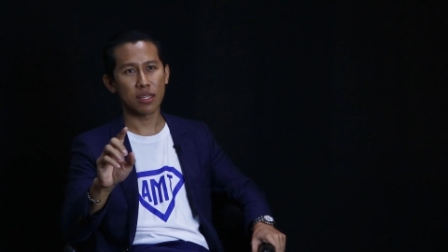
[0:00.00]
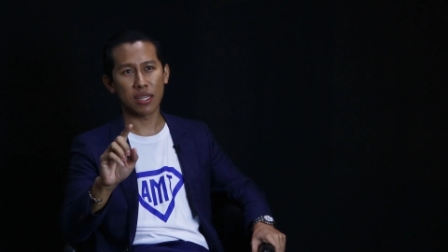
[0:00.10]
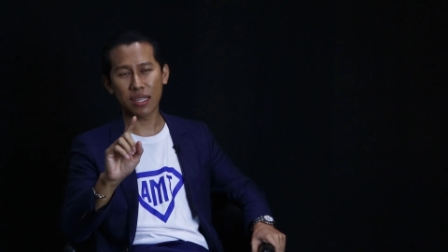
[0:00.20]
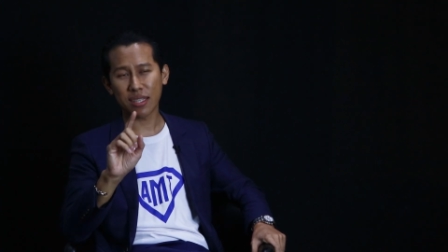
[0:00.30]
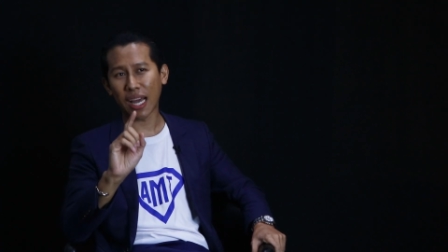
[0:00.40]

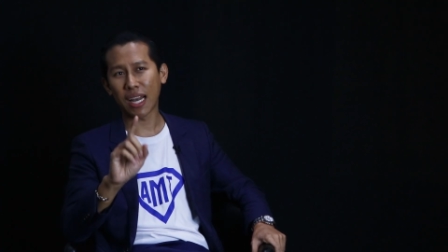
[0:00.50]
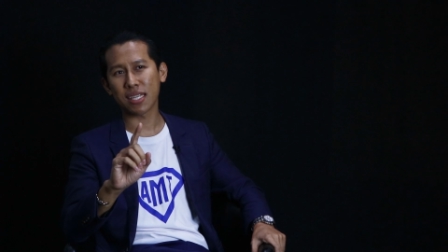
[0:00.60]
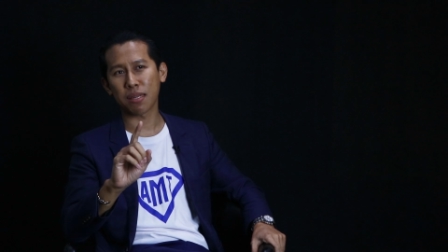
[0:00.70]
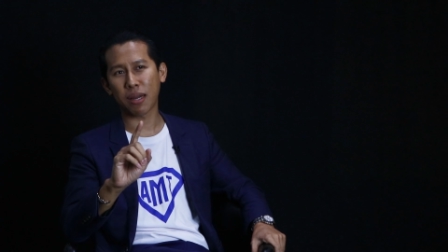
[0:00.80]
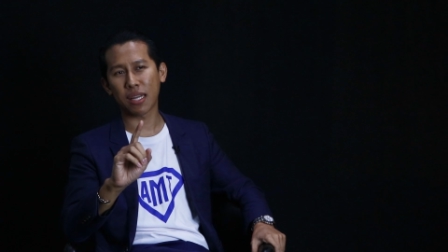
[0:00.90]
ฉะนั้นสาระ
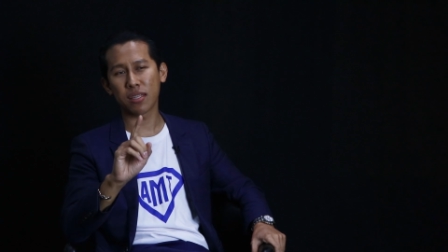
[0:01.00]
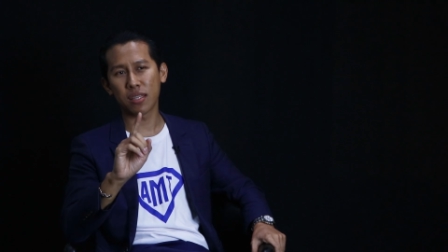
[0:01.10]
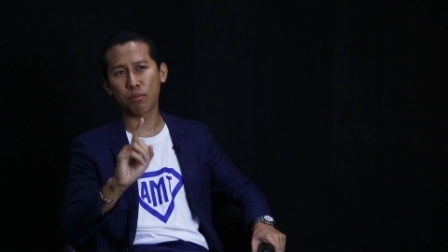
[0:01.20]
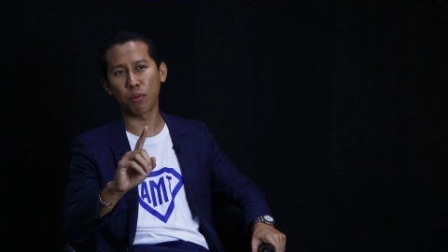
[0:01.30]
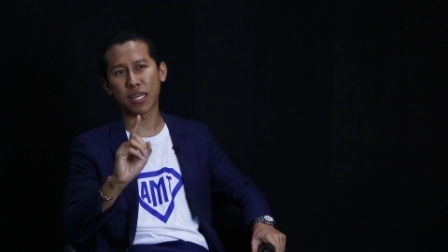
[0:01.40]
สำคัญจริ
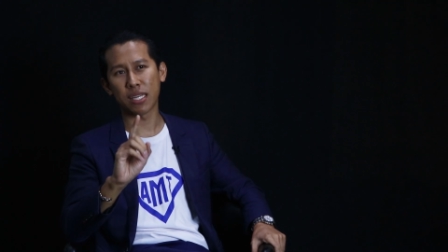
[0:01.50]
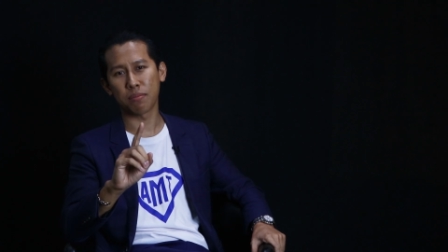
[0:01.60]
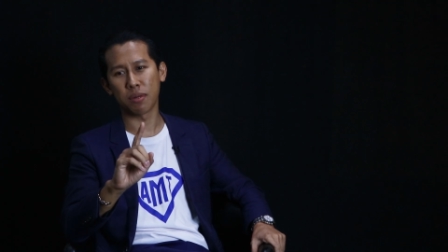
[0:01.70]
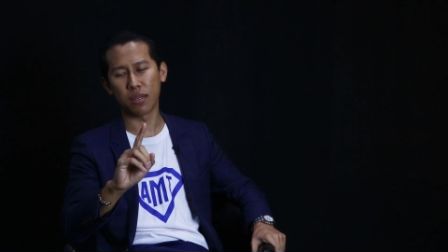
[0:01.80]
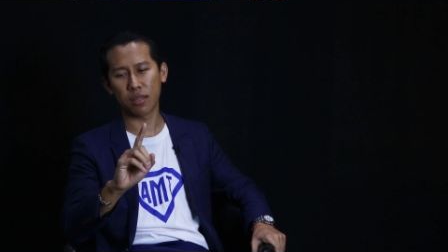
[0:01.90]
งๆที่ผมใช้เส
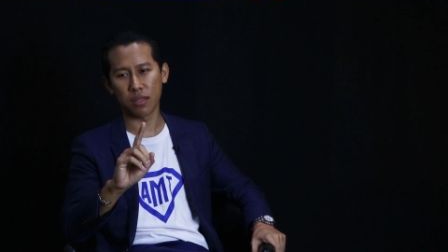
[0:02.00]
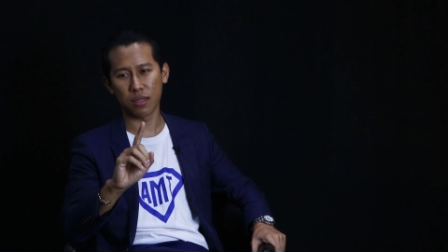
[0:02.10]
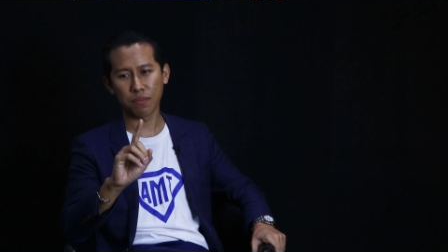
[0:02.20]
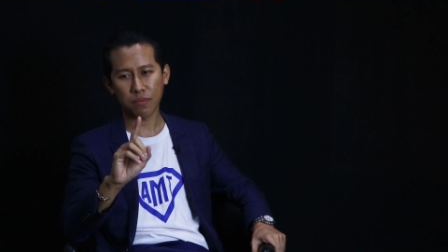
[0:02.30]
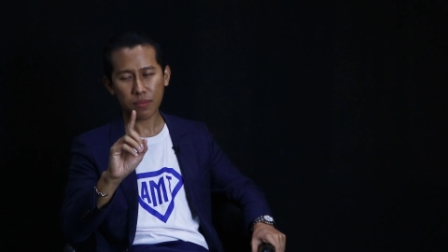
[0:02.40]
มอก็คื
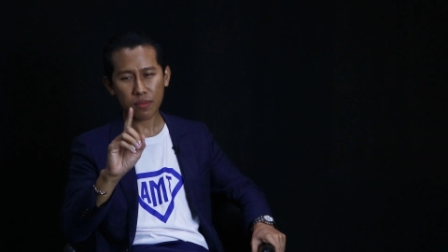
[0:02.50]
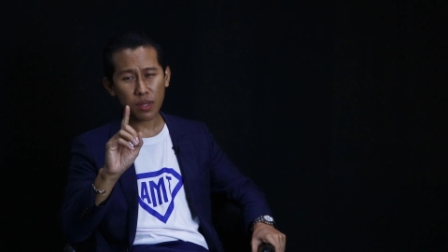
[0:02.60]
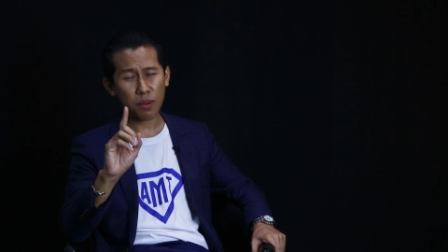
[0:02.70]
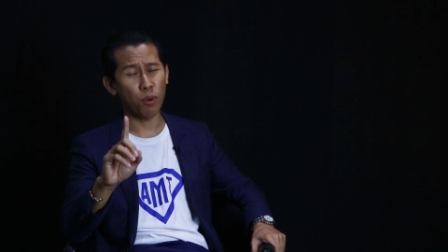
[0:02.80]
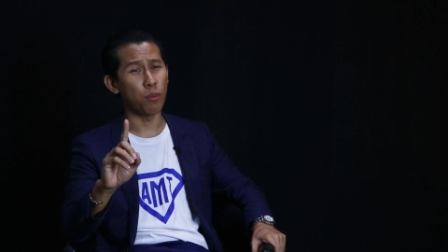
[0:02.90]

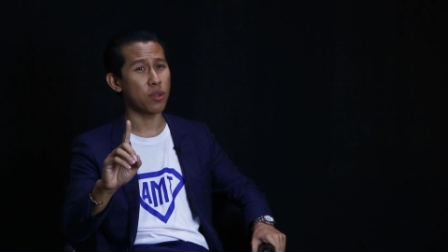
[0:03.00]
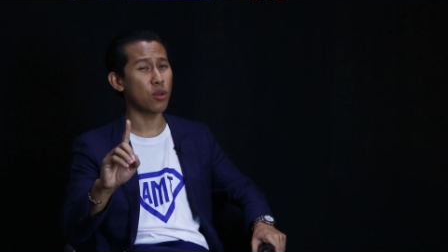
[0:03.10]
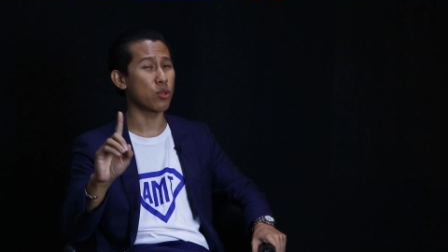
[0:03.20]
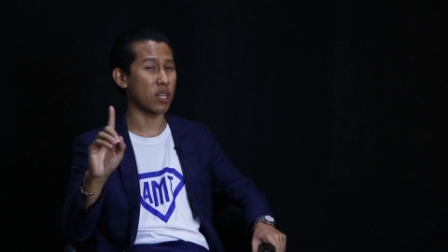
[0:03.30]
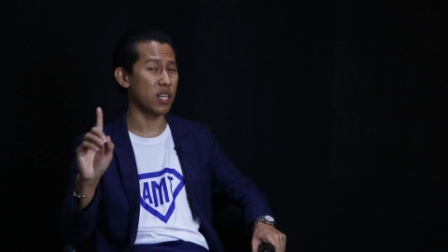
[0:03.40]
ผมต้อง
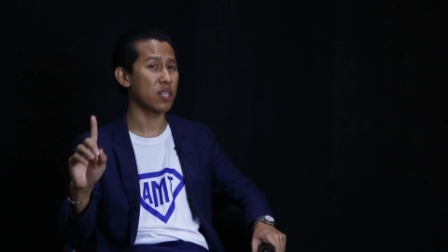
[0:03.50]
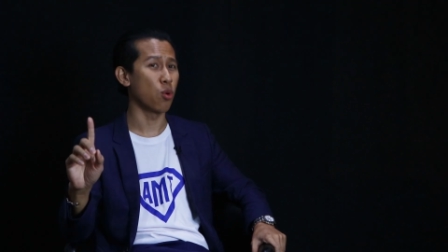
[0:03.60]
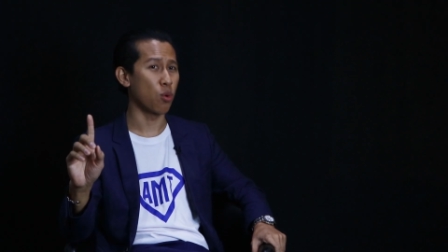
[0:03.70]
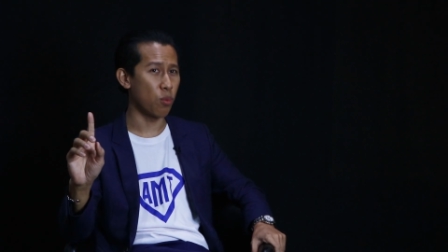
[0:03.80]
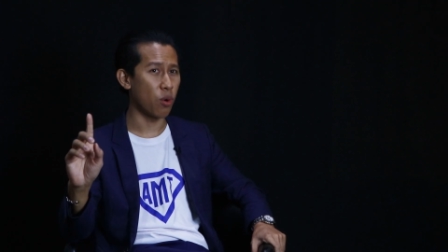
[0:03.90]
หลุดจากเรื่อง
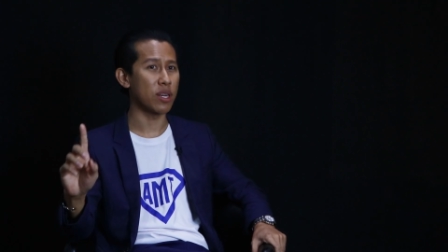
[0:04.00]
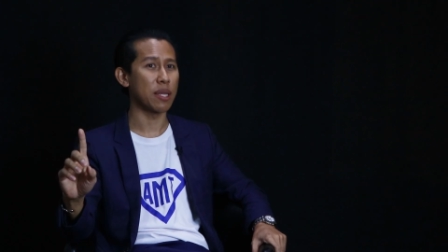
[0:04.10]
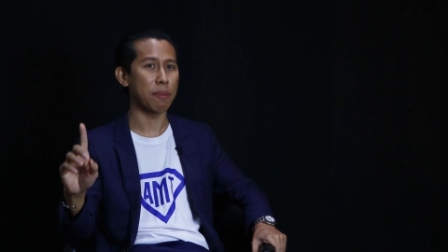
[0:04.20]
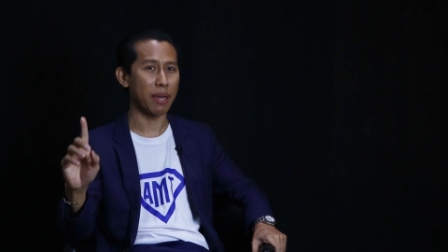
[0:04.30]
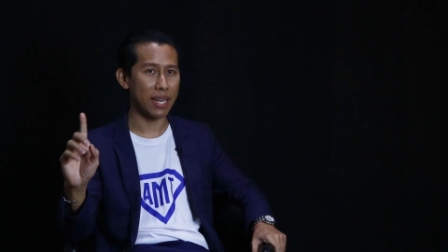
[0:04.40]
ทุกพวกนี้ไป
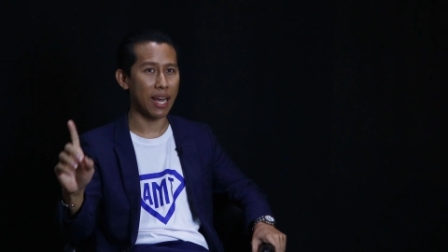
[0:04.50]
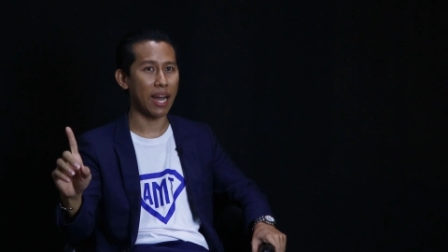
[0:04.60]
ให้ได้